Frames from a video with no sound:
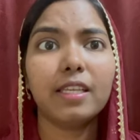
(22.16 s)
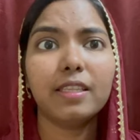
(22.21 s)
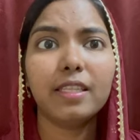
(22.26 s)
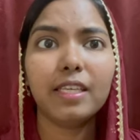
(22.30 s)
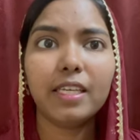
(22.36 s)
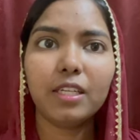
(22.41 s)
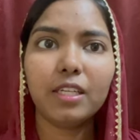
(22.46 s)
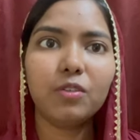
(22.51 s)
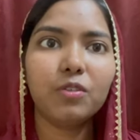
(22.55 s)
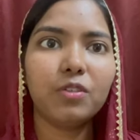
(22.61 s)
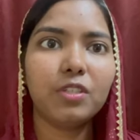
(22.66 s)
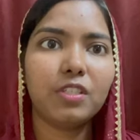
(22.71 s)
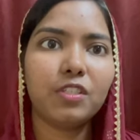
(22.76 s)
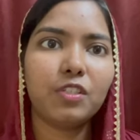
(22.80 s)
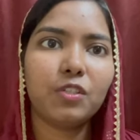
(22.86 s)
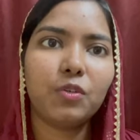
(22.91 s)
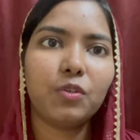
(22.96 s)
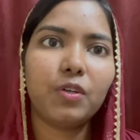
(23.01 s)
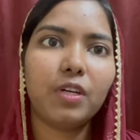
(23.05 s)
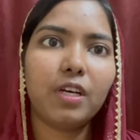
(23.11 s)
దీని
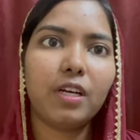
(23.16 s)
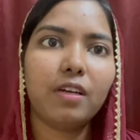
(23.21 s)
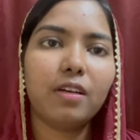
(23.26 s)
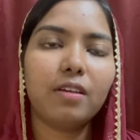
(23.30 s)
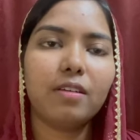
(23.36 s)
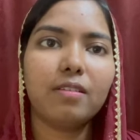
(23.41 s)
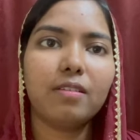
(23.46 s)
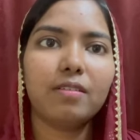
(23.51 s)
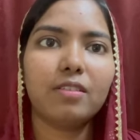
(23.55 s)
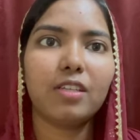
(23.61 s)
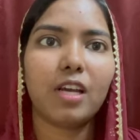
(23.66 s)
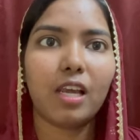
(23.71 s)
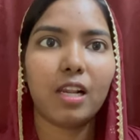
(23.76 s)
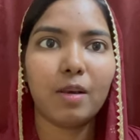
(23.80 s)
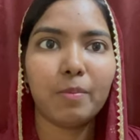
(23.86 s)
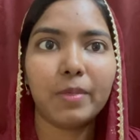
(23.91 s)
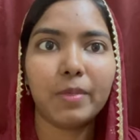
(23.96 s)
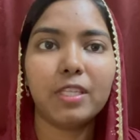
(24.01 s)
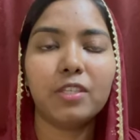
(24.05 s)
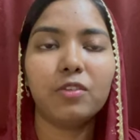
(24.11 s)
గురించి కూడా
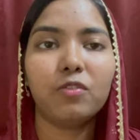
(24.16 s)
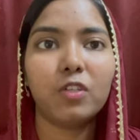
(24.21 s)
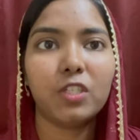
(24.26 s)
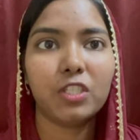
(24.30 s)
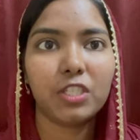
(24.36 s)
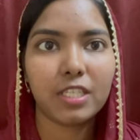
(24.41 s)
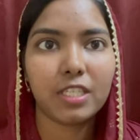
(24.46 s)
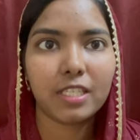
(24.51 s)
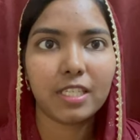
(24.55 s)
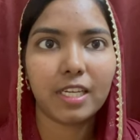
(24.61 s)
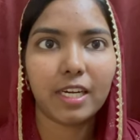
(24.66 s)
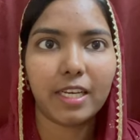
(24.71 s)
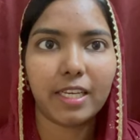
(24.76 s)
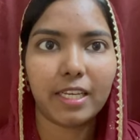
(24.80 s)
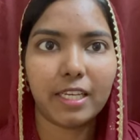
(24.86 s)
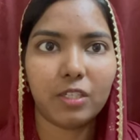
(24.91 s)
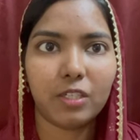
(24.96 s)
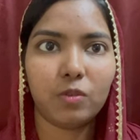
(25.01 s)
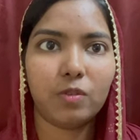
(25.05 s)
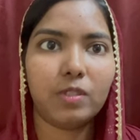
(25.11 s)
చాలామంది క్వశ్చన్స్
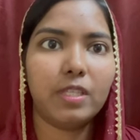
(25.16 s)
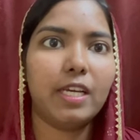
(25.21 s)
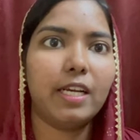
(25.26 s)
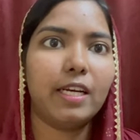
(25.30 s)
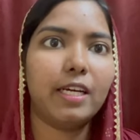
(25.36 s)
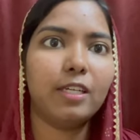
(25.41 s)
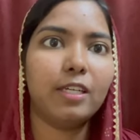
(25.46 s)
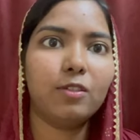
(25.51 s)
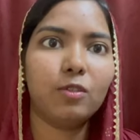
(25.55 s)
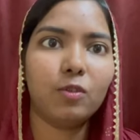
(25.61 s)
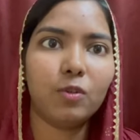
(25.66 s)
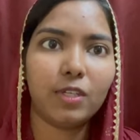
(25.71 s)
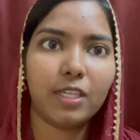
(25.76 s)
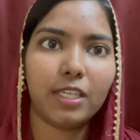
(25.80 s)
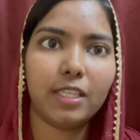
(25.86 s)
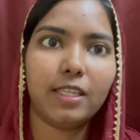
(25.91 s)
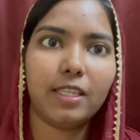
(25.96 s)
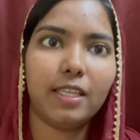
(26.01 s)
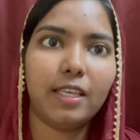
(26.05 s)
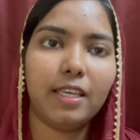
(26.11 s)
అడిగారు ఇది ఎక్కడ
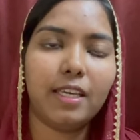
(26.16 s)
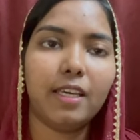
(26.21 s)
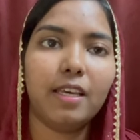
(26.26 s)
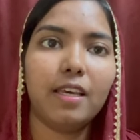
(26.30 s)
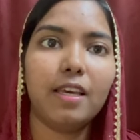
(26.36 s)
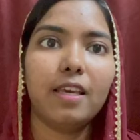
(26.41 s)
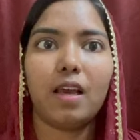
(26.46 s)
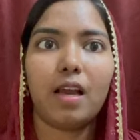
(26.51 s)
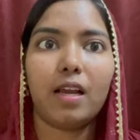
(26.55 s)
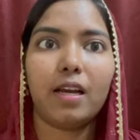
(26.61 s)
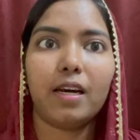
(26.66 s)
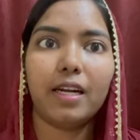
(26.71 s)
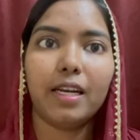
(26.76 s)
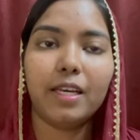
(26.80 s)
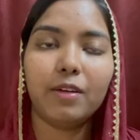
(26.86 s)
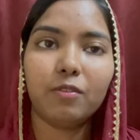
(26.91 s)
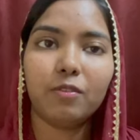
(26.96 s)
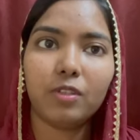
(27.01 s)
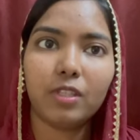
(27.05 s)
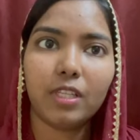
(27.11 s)
దొరికింది
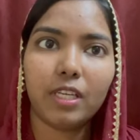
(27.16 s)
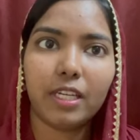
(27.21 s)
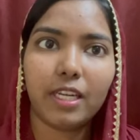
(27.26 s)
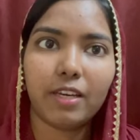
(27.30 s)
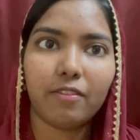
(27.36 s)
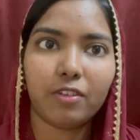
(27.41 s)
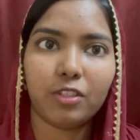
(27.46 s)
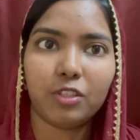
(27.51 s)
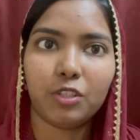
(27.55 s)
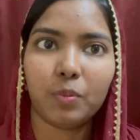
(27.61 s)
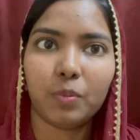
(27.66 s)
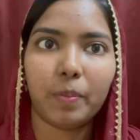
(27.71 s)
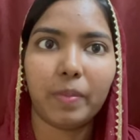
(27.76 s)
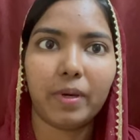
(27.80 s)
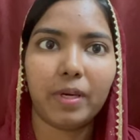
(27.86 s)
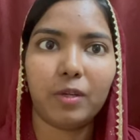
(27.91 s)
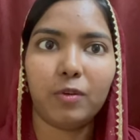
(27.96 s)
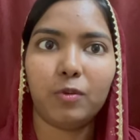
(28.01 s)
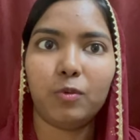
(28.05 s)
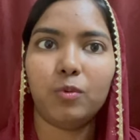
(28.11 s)
అక్కడే ఉందని ఎవరు
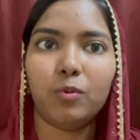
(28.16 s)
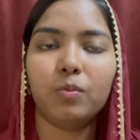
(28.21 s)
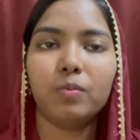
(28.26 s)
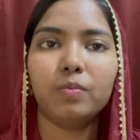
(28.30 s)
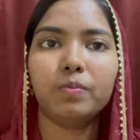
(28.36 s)
చెప్పారు